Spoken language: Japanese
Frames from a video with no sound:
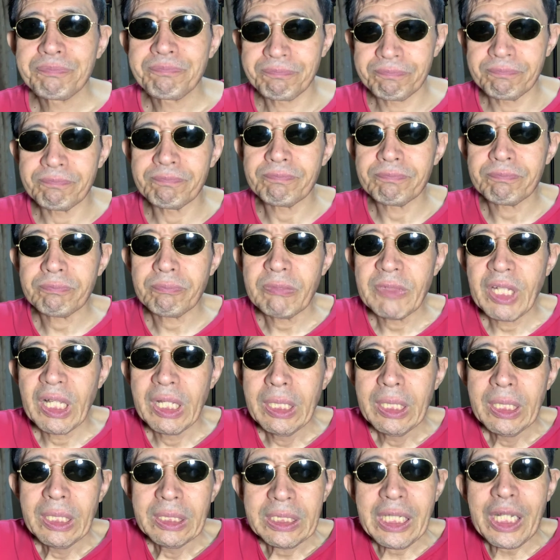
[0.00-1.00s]
うん、
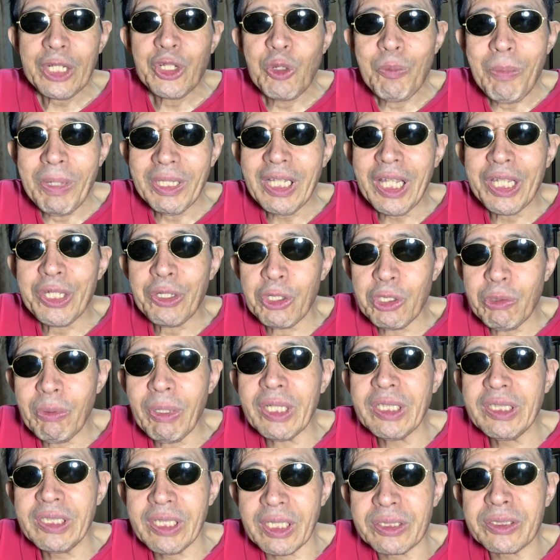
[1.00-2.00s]
ただ読まないよりは
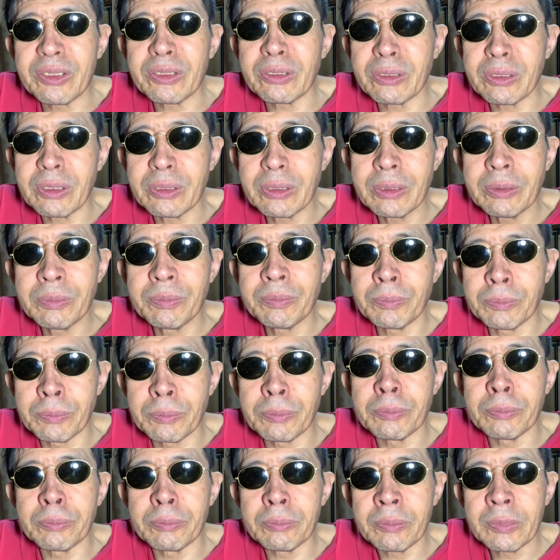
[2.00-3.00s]
いいです。う
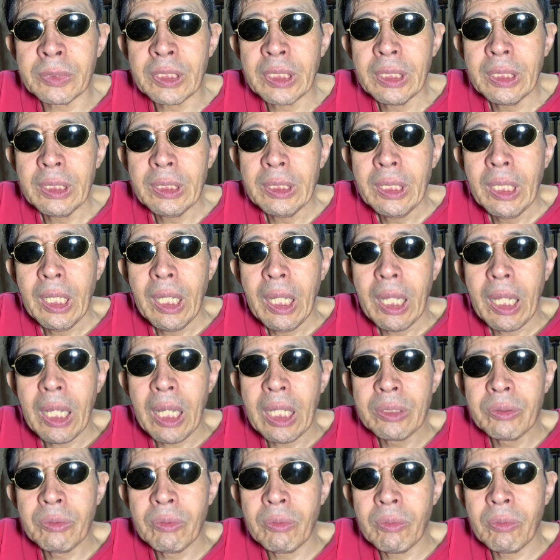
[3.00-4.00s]
ん、
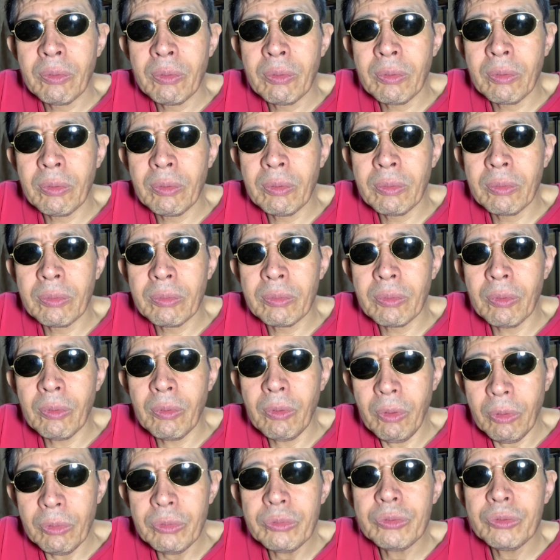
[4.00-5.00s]
あの
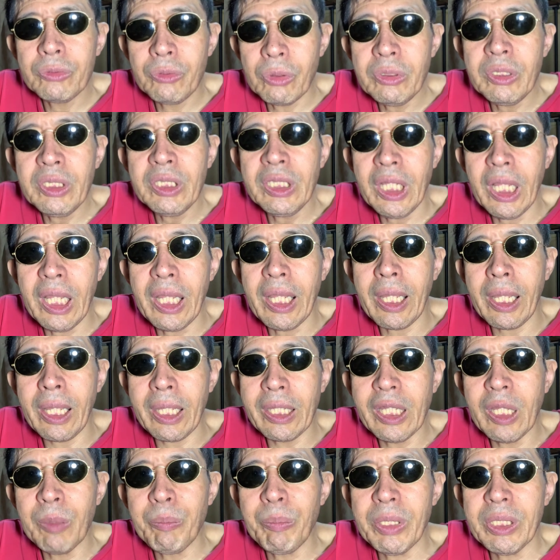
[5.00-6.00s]
本当にね
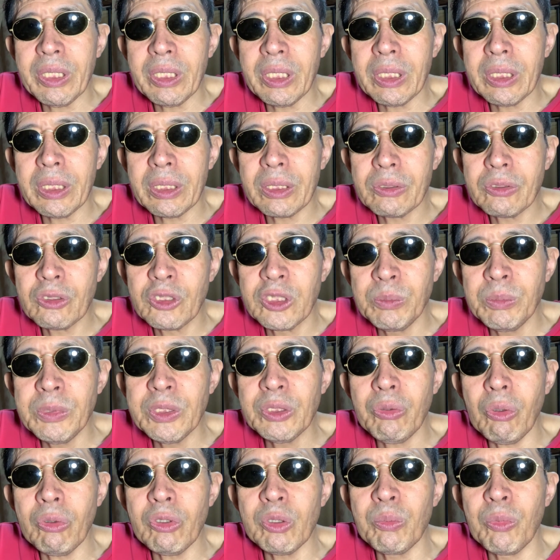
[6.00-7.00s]
やっぱり汲み
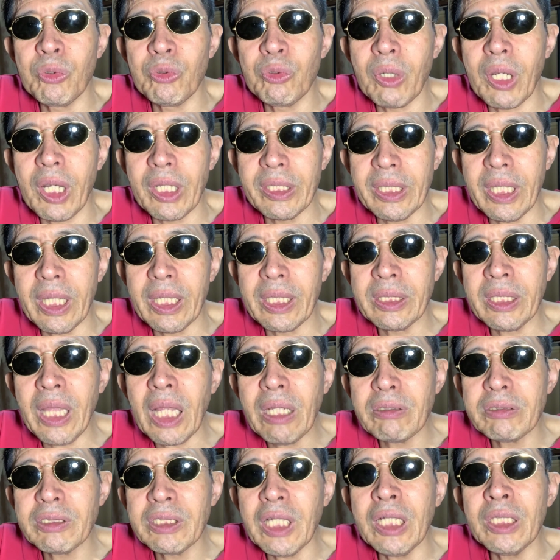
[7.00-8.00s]
取るものがねた
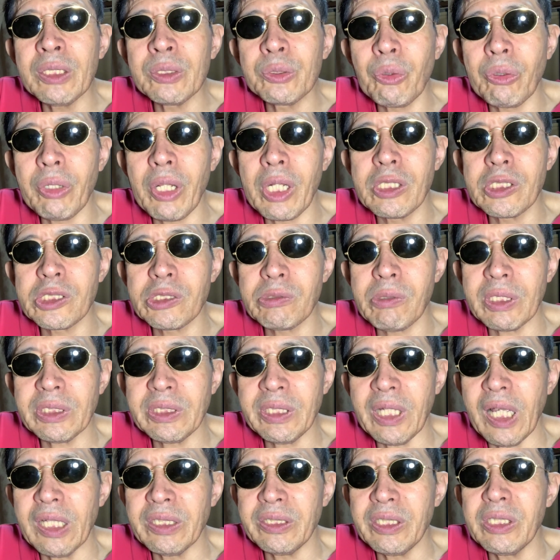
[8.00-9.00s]
くさん取れる人は
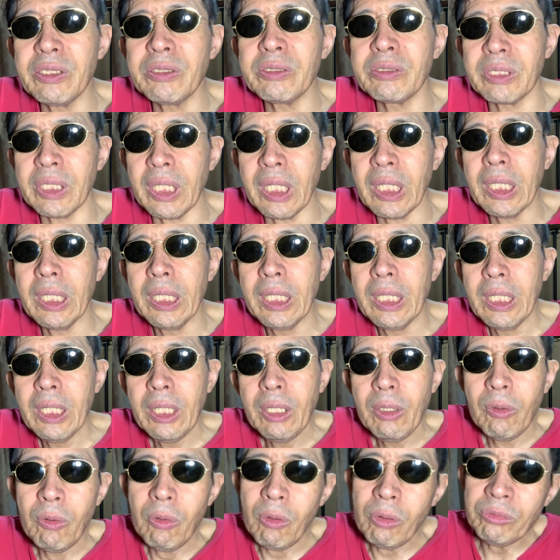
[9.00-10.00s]
幸せですね。
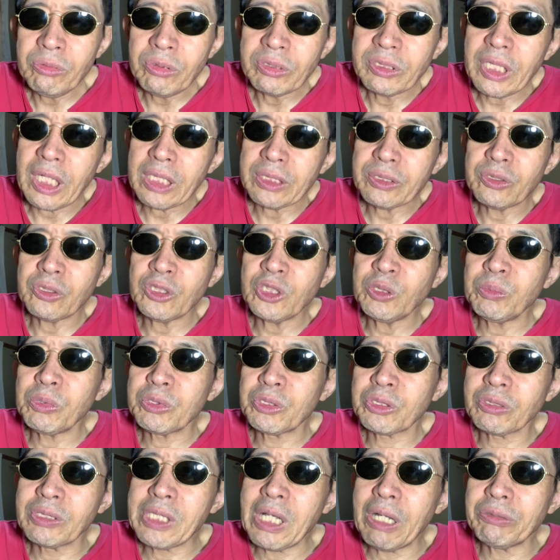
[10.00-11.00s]
本の冊数も
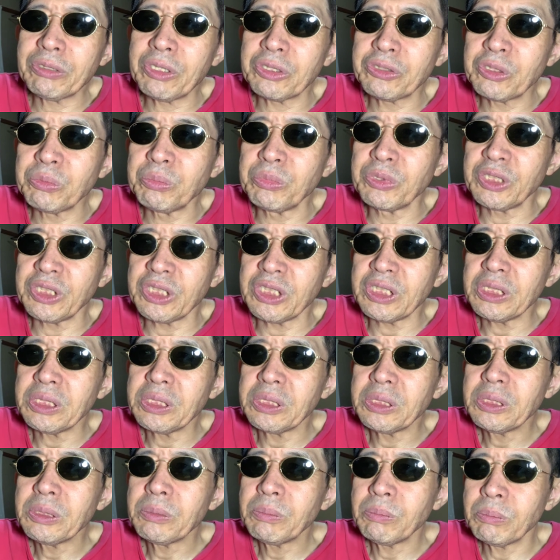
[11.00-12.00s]
少なくて済むし。
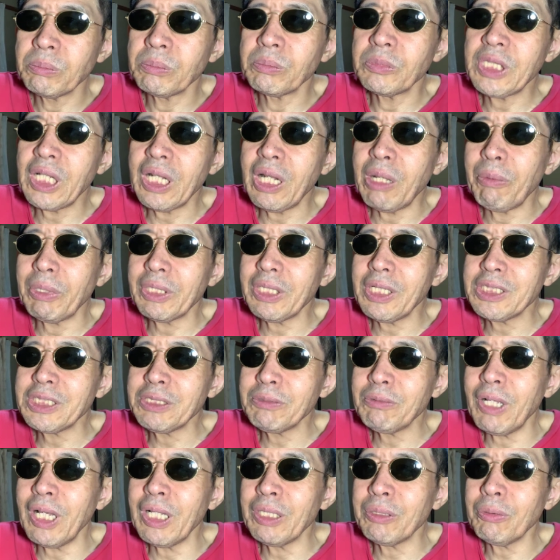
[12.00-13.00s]
うん、ただ私
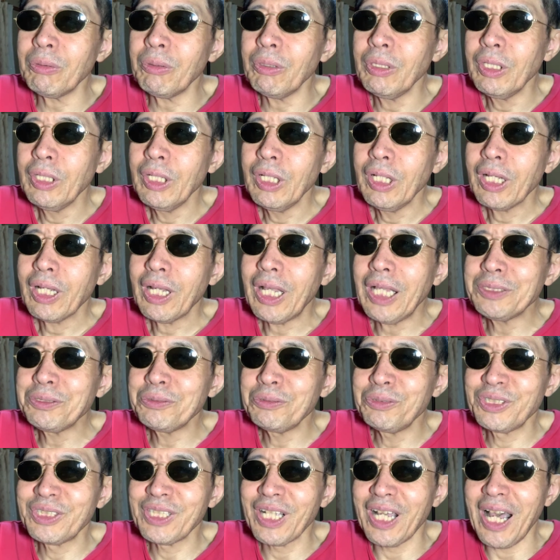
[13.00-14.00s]
はあの数
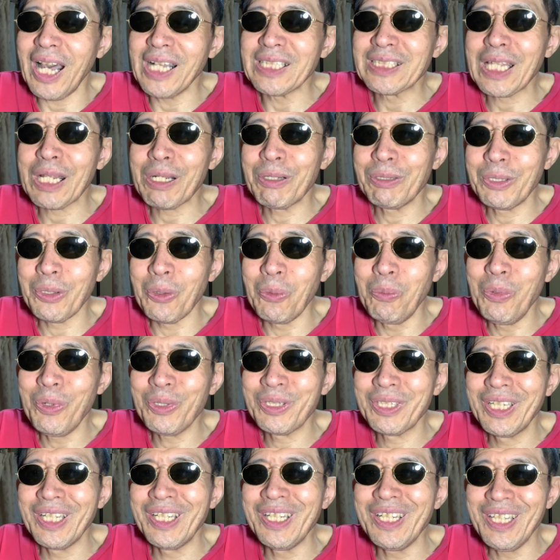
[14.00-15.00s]
打ち当たるで思
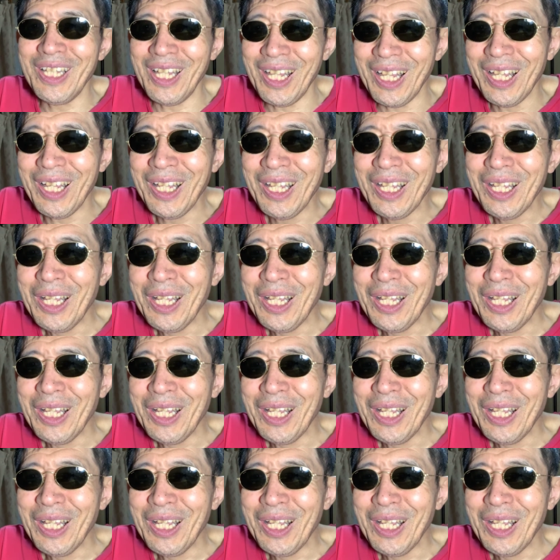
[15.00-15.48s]
いっきりね